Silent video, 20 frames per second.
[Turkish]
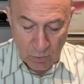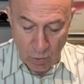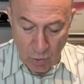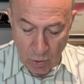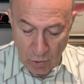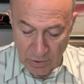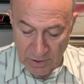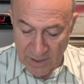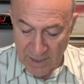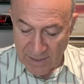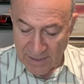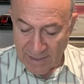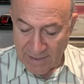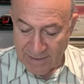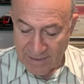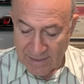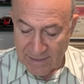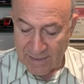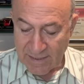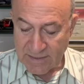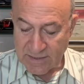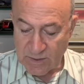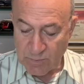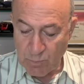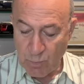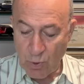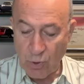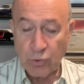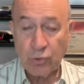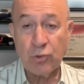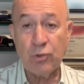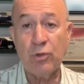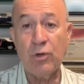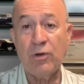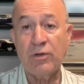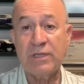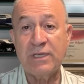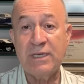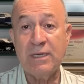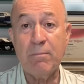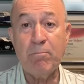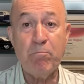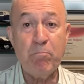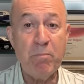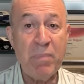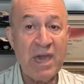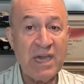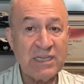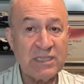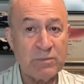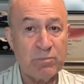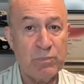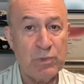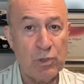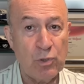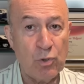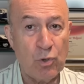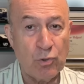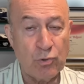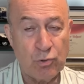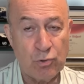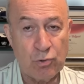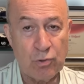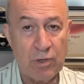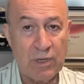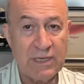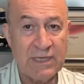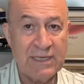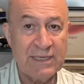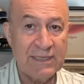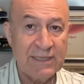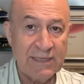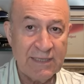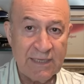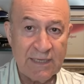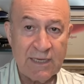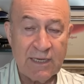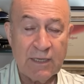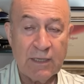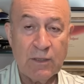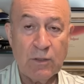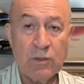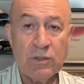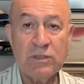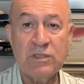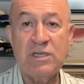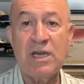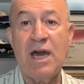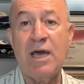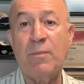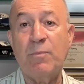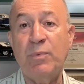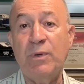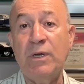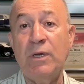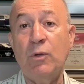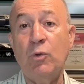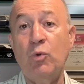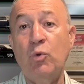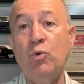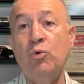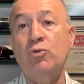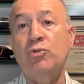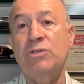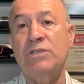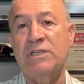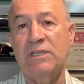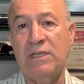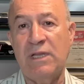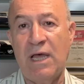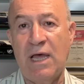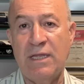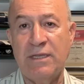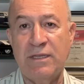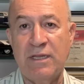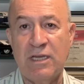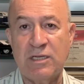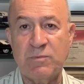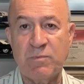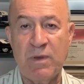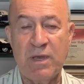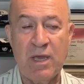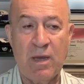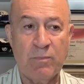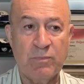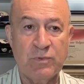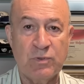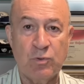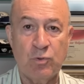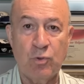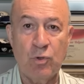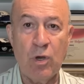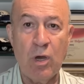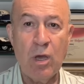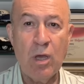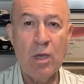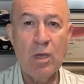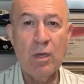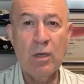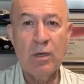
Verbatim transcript: Corriere della Sport diyor ki 5 milyon euro yıllık çarpı 3 yıl anlaşma yaptı diyor.